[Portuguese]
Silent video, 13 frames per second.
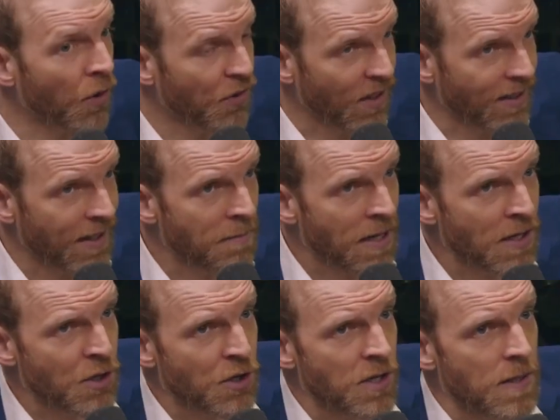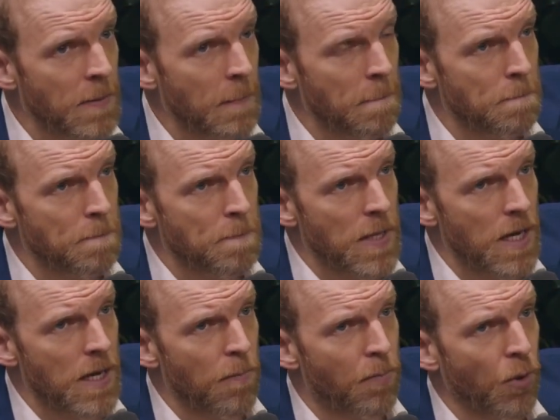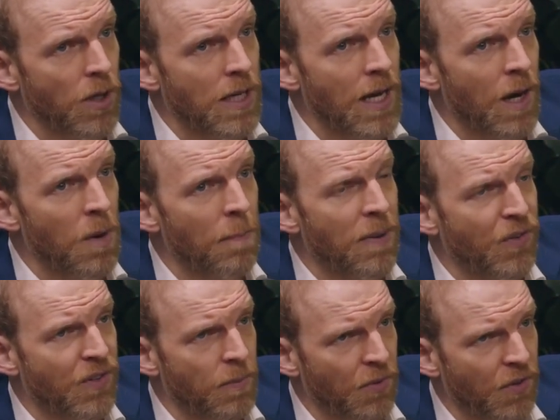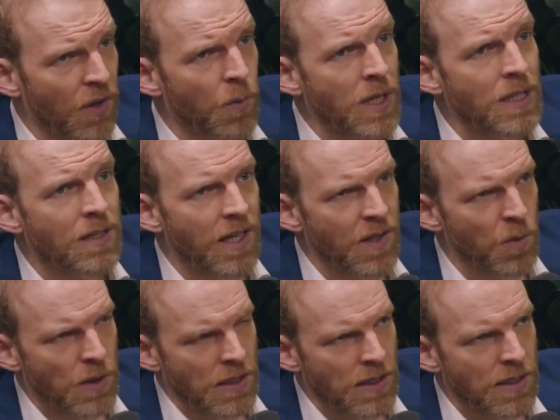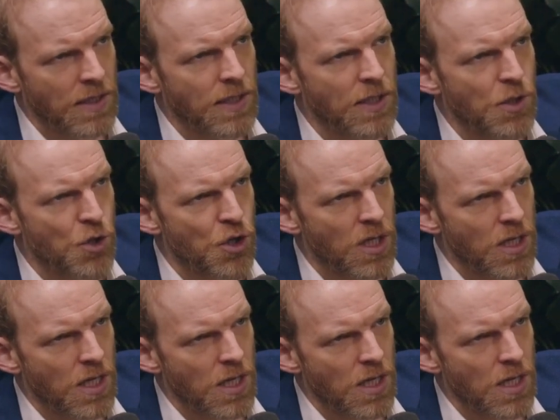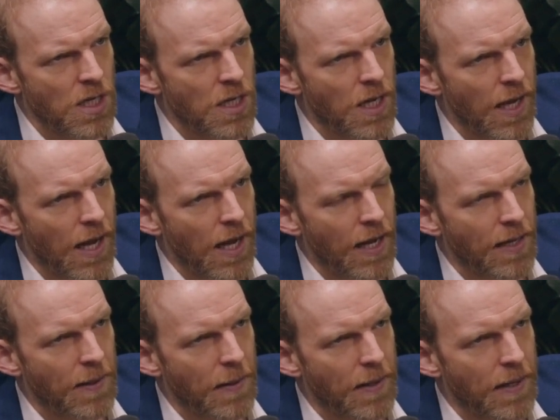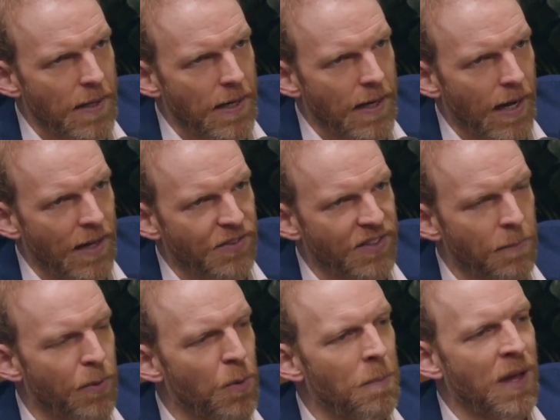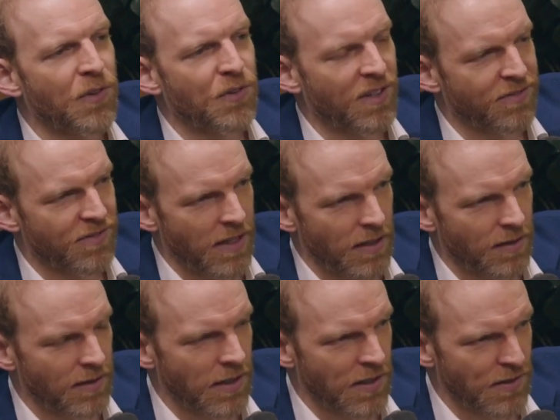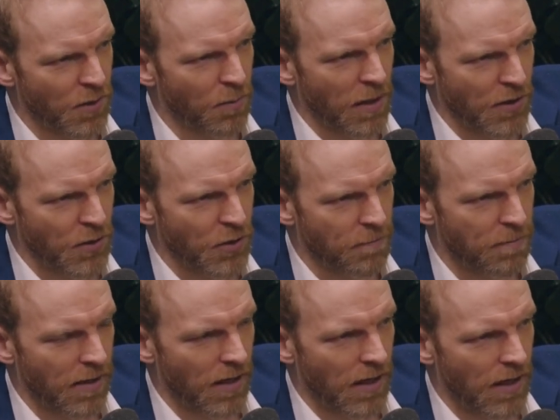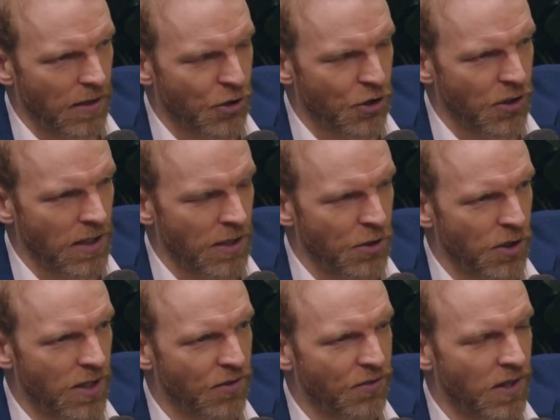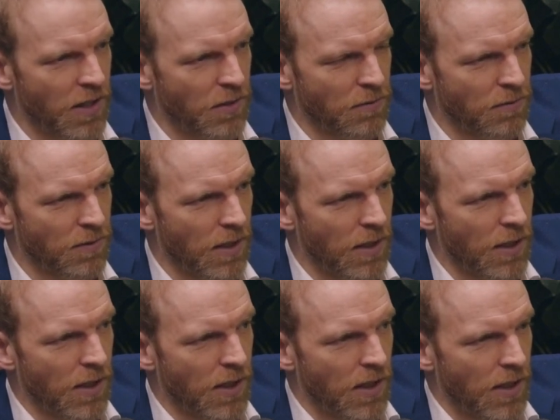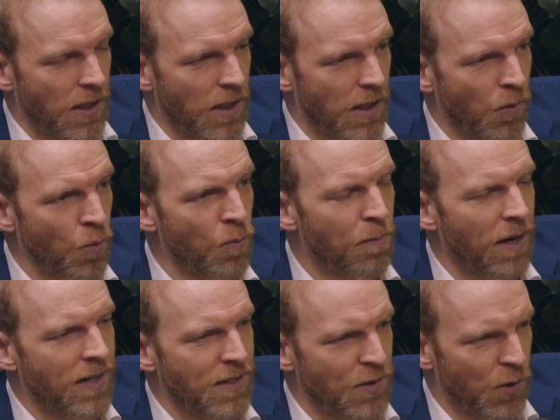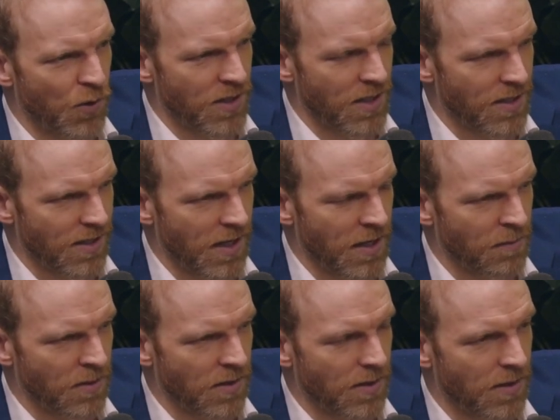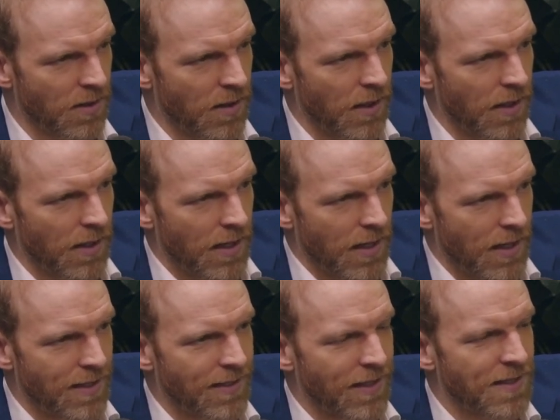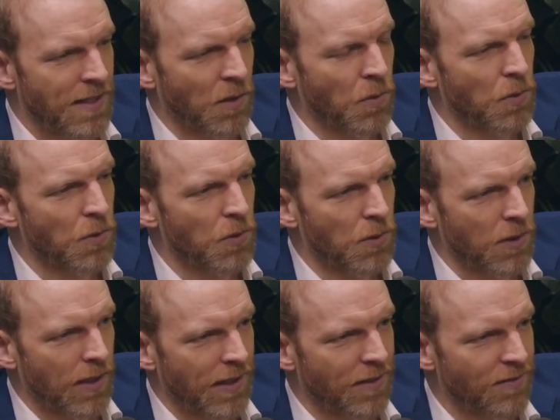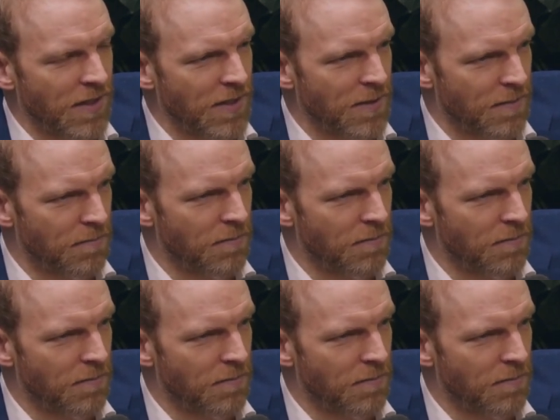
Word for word: certamente, porque há uma percepção em Taiwan de que é, essa promessa feita inicialmente pela China de que seriam é, um país, dois sistemas, está sendo cada vez